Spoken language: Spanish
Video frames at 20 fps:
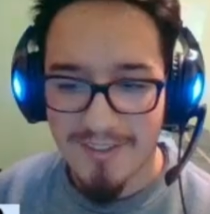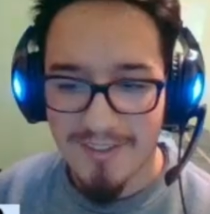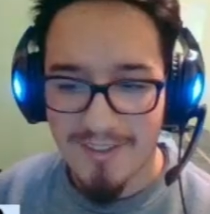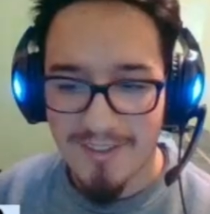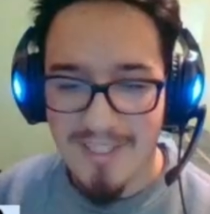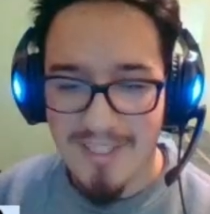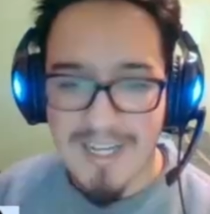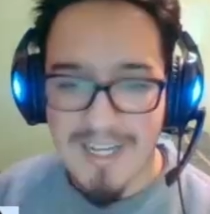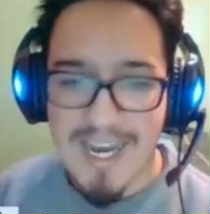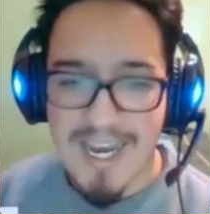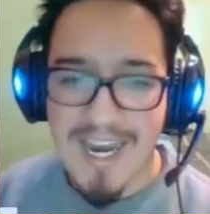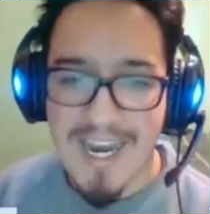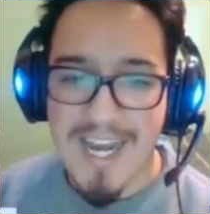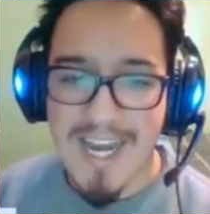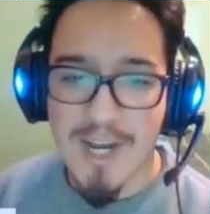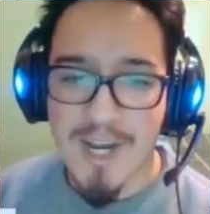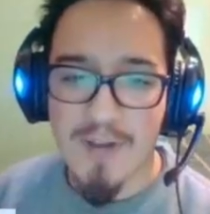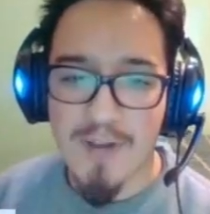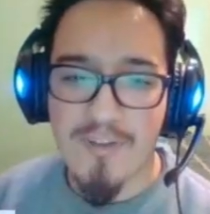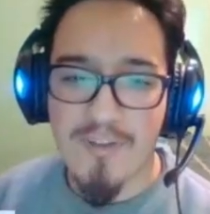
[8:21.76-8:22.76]
Ha ah, ganado
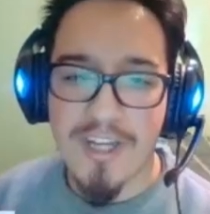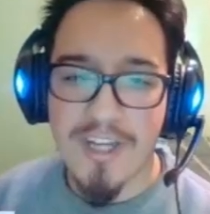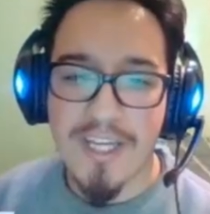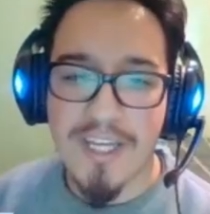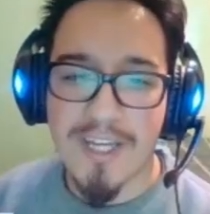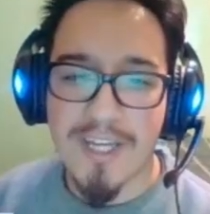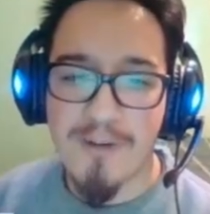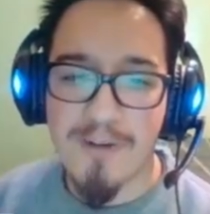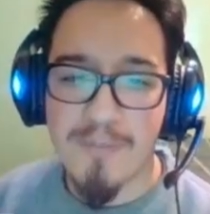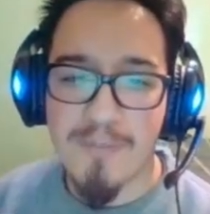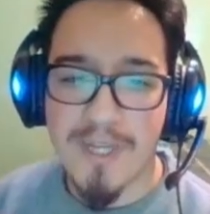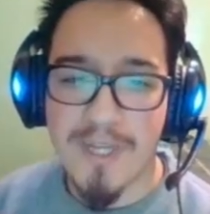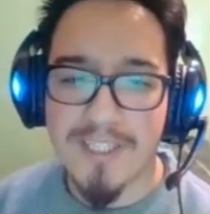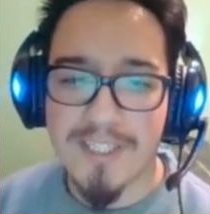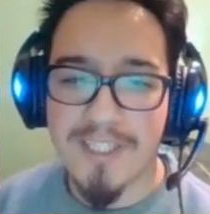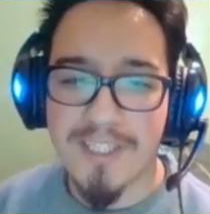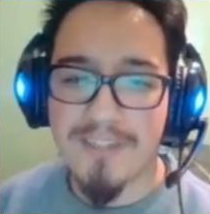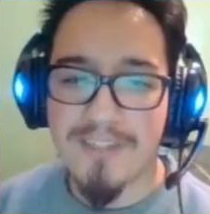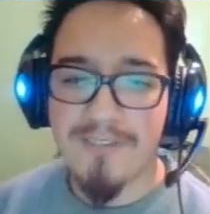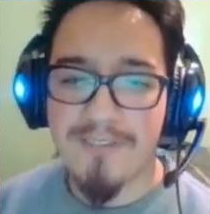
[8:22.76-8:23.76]
el Benny, que nos
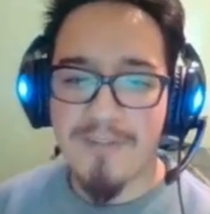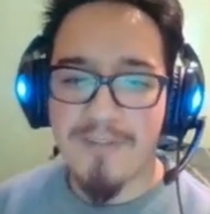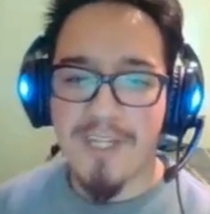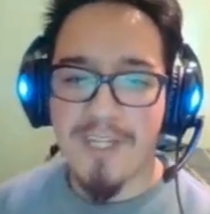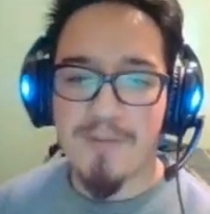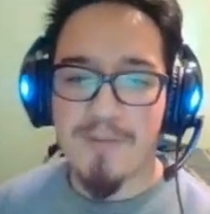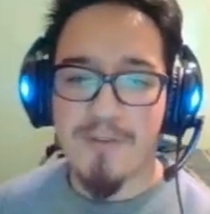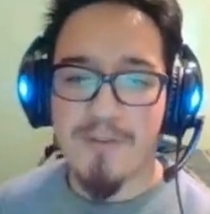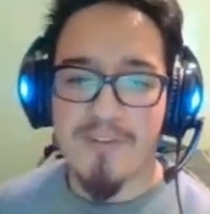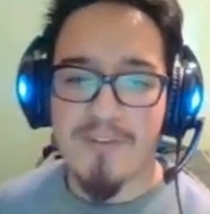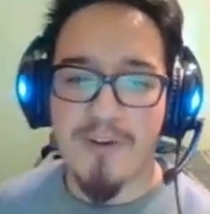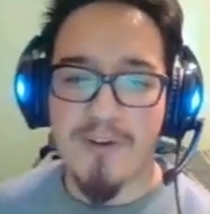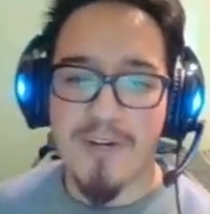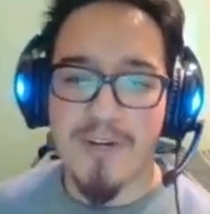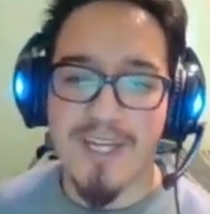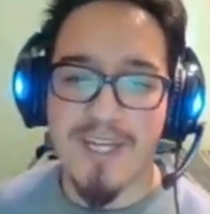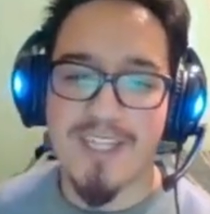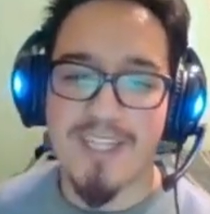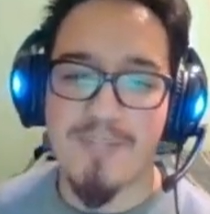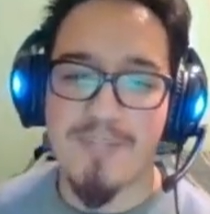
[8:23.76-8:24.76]
mate. Benny, por favor,
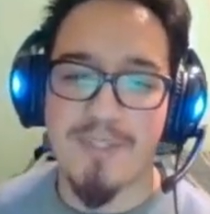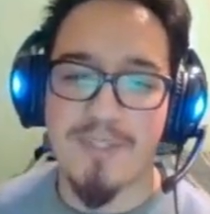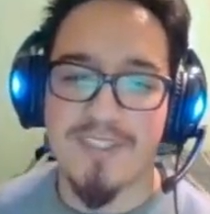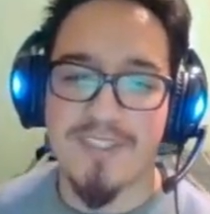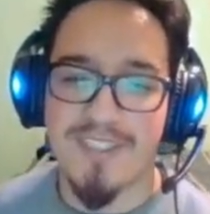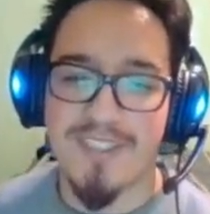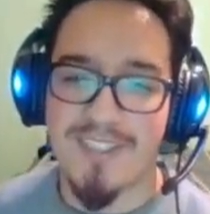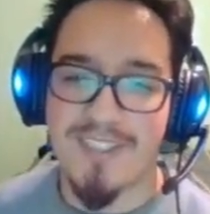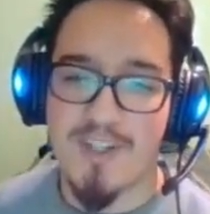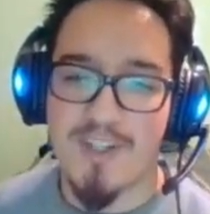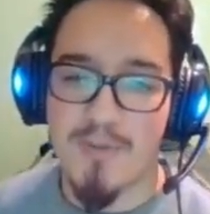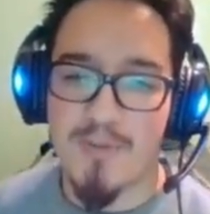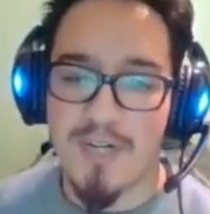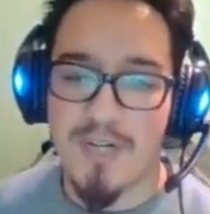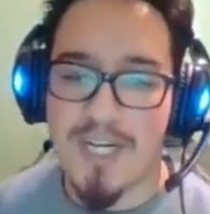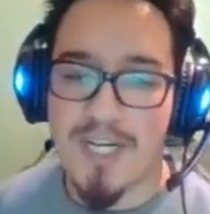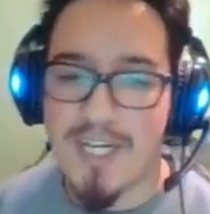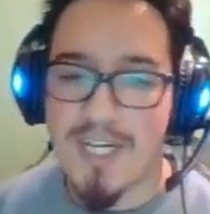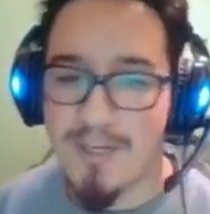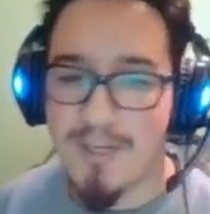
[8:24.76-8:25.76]
hazte presente como el
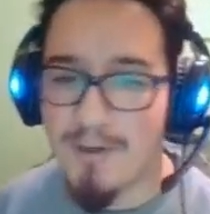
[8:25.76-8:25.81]
ganador